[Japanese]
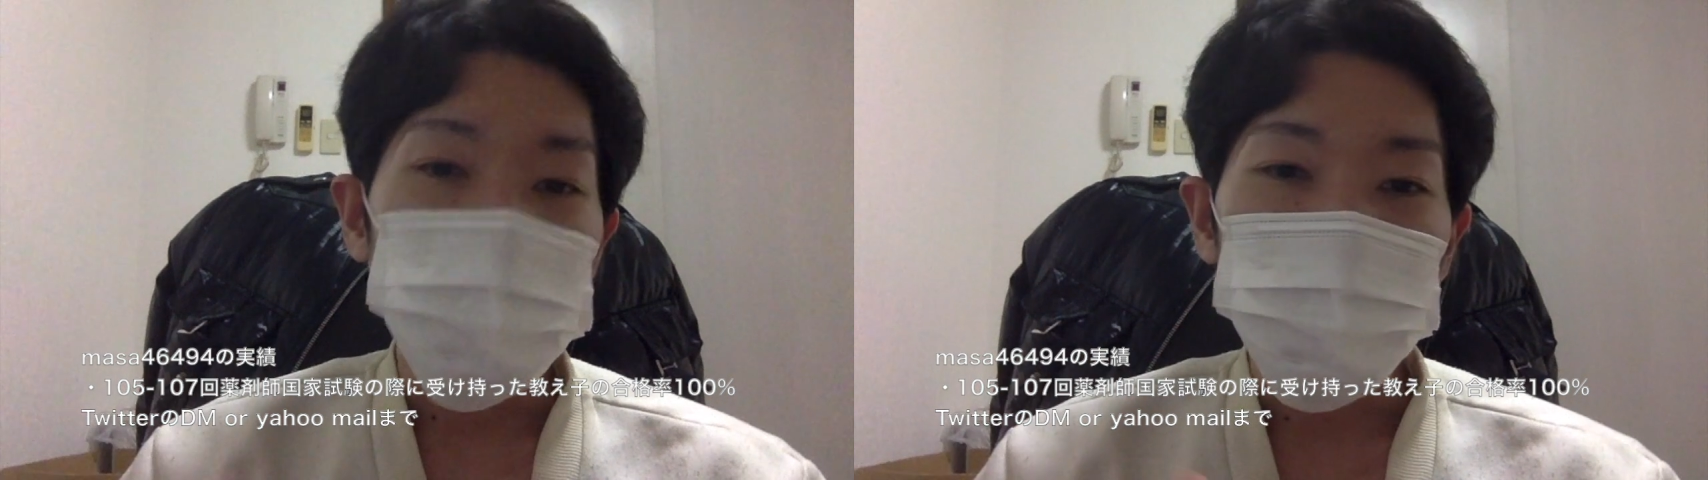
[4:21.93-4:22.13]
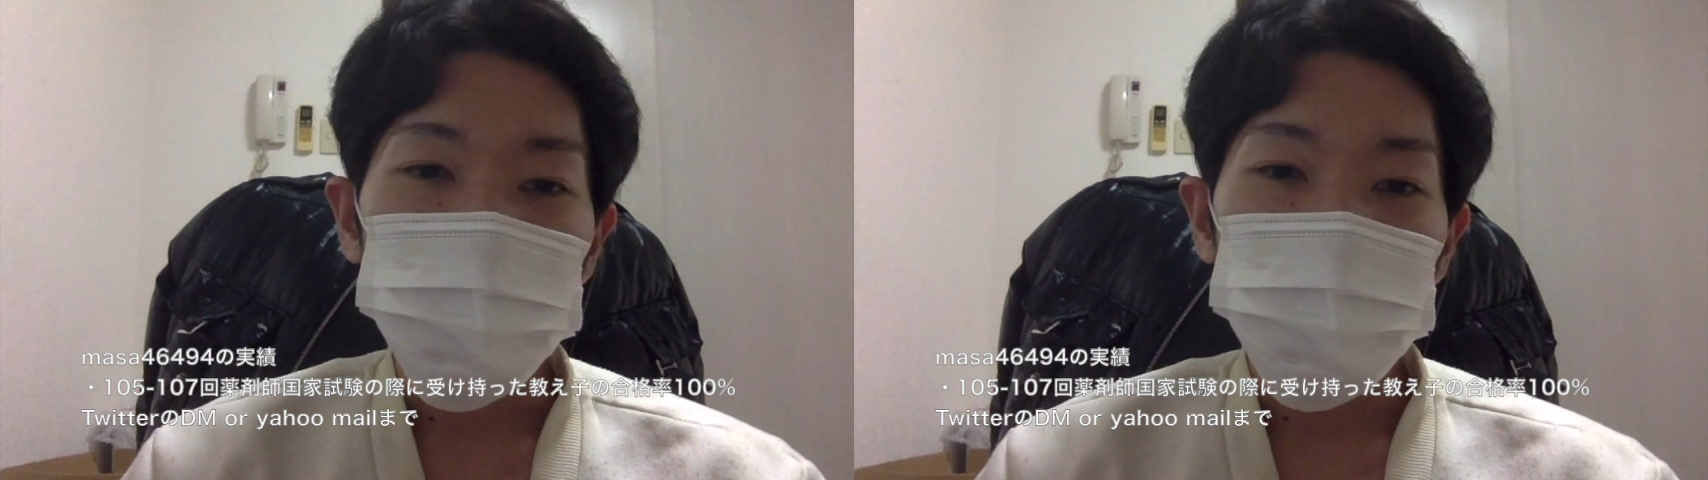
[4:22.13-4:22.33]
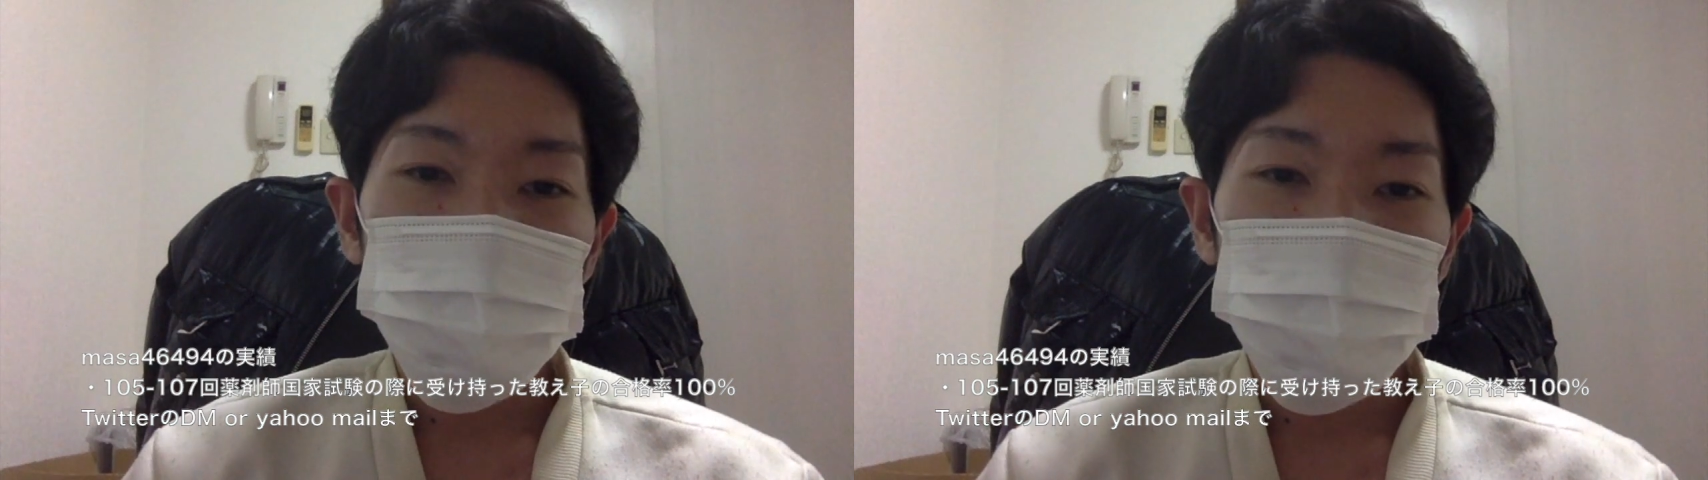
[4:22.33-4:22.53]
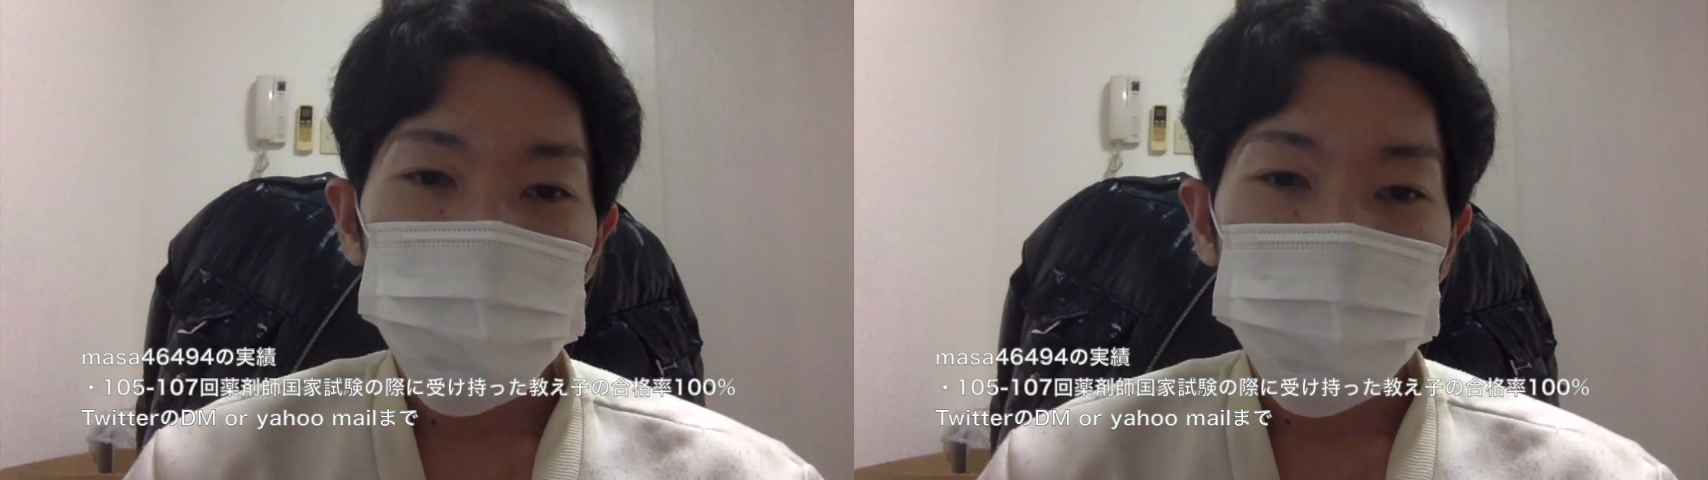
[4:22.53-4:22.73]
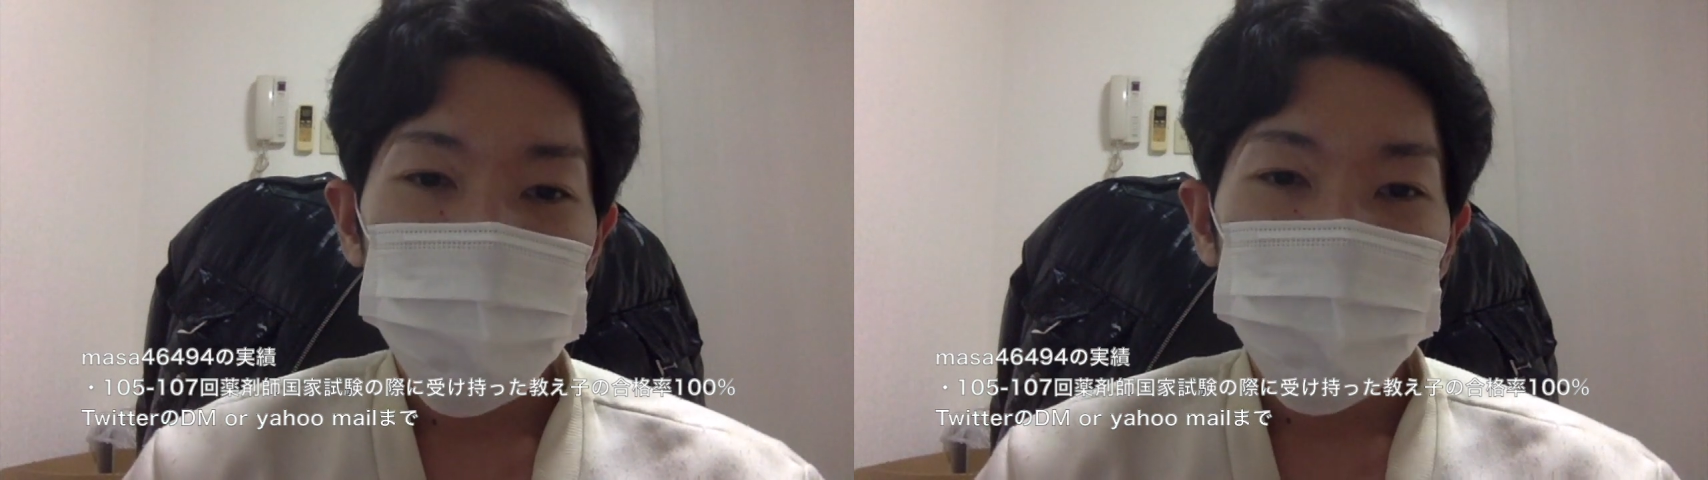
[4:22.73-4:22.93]
で、
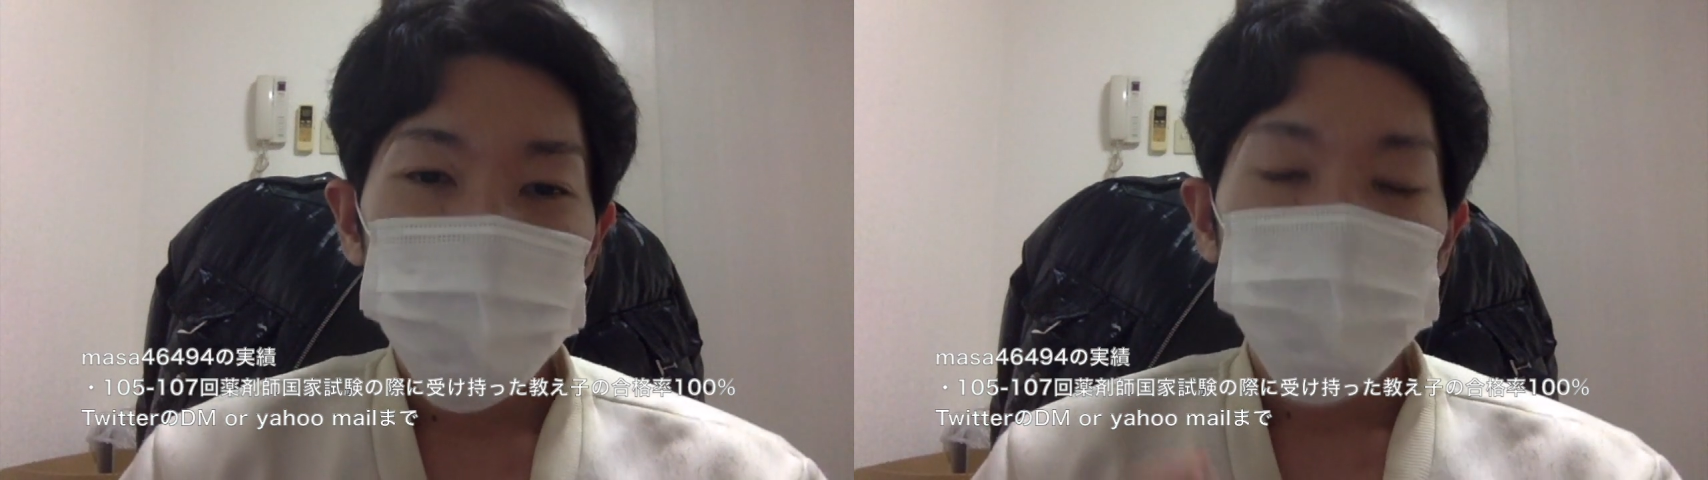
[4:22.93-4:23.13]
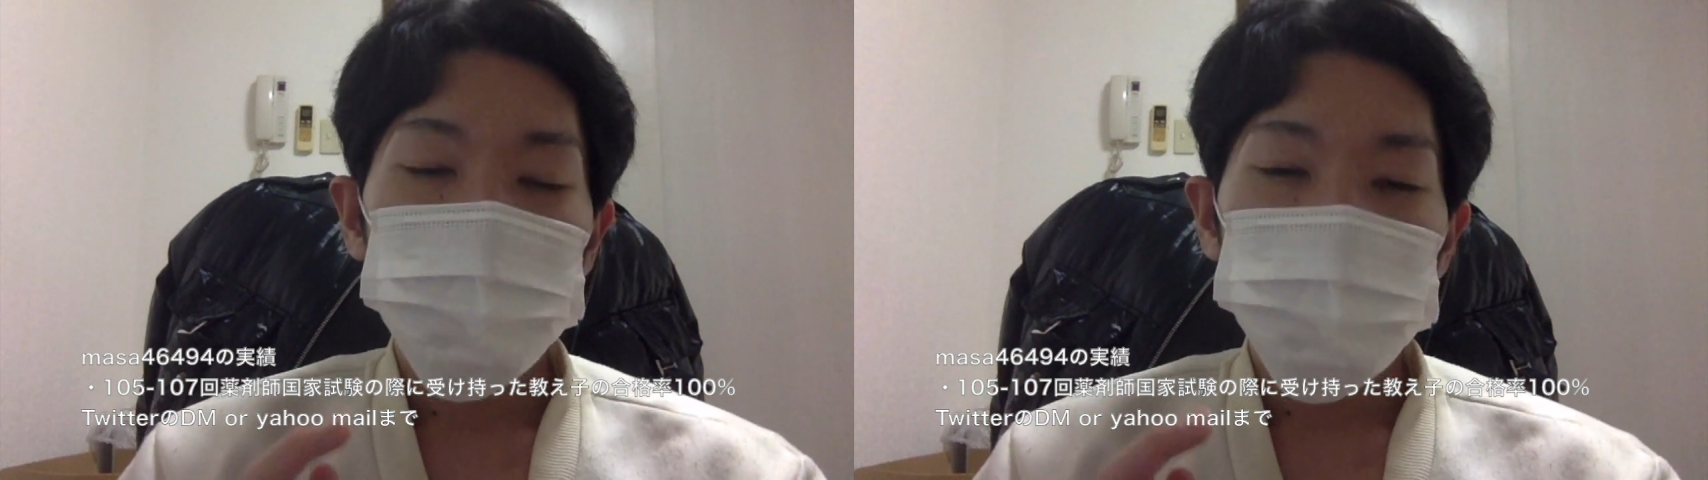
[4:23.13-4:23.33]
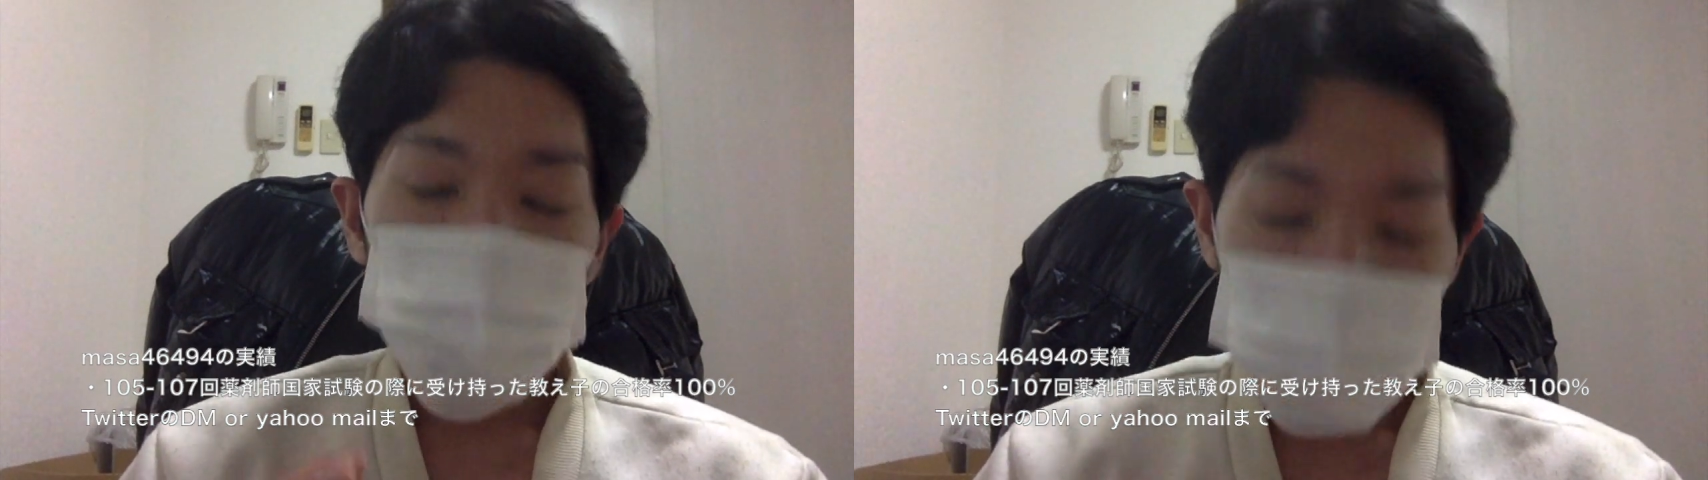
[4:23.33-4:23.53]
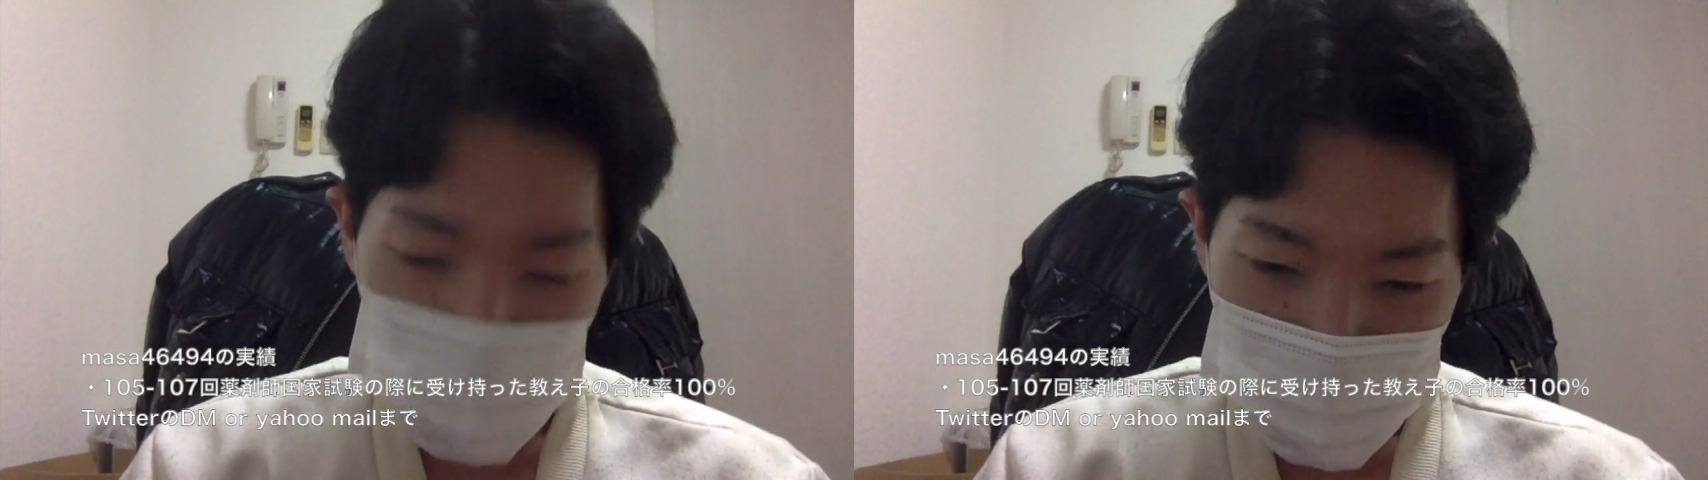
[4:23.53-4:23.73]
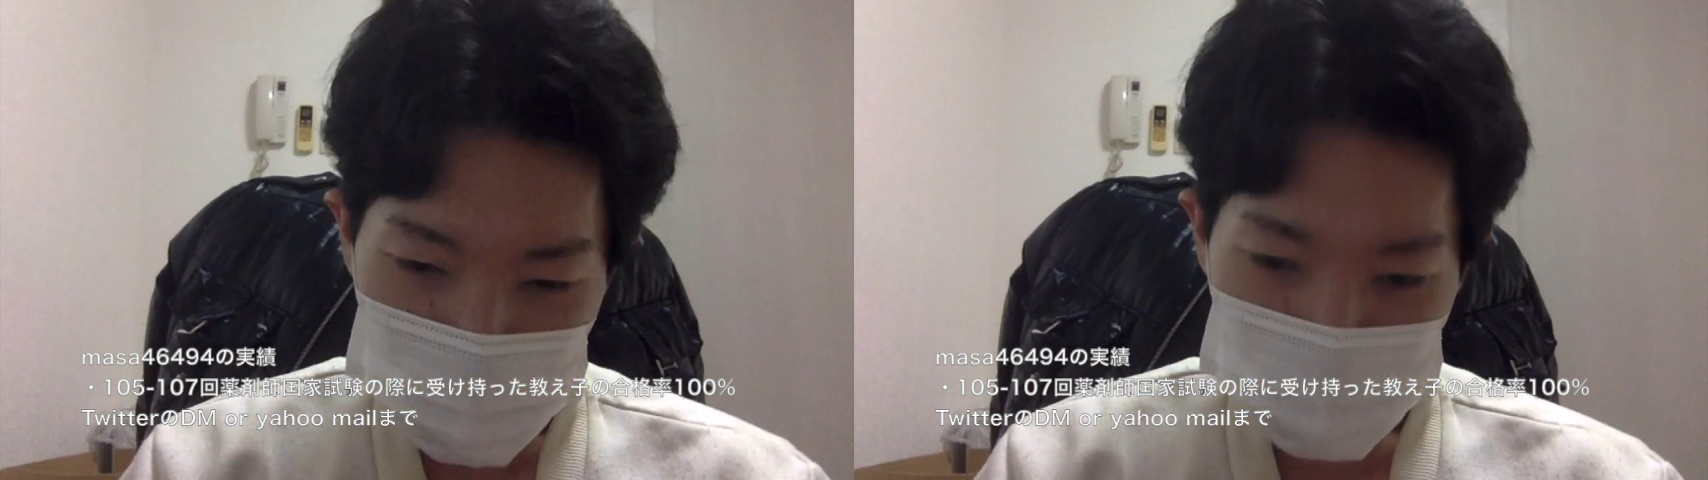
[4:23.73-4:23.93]
でもし、